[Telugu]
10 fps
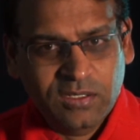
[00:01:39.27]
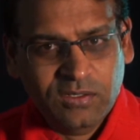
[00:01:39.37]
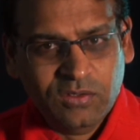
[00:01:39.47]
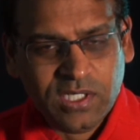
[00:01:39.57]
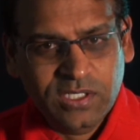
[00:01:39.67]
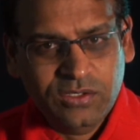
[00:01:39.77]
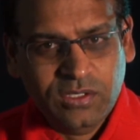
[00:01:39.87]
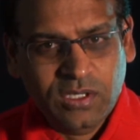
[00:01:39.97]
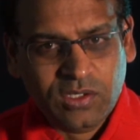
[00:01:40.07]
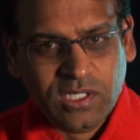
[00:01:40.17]
ఒక
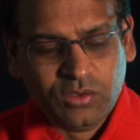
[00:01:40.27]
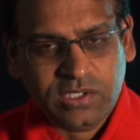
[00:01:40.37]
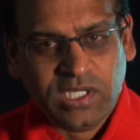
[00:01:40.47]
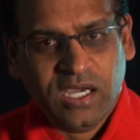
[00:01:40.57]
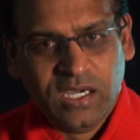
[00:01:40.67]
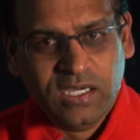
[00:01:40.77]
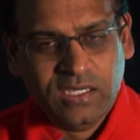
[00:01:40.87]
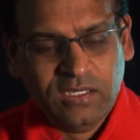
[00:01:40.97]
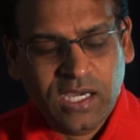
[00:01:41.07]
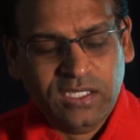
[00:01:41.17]
ఒక కొత్తగా
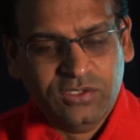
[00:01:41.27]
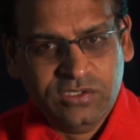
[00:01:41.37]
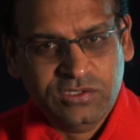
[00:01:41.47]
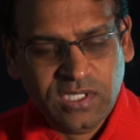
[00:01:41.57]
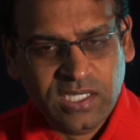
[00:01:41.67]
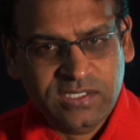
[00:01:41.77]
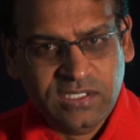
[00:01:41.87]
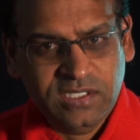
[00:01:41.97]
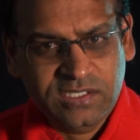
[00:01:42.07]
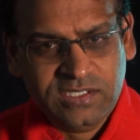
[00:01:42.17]

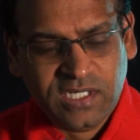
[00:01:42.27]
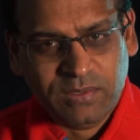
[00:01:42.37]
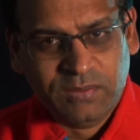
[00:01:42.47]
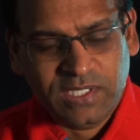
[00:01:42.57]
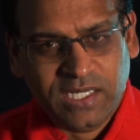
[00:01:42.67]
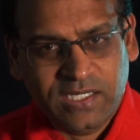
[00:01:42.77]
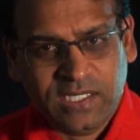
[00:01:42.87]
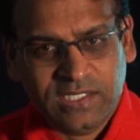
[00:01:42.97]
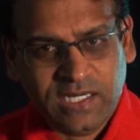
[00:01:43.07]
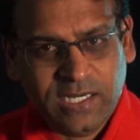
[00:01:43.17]
ఆలోచించడం అనమాట అండ్
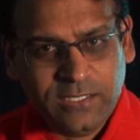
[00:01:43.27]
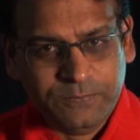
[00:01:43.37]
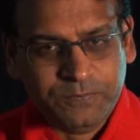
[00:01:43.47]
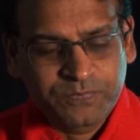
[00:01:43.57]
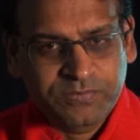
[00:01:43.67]
కథలు రాయడం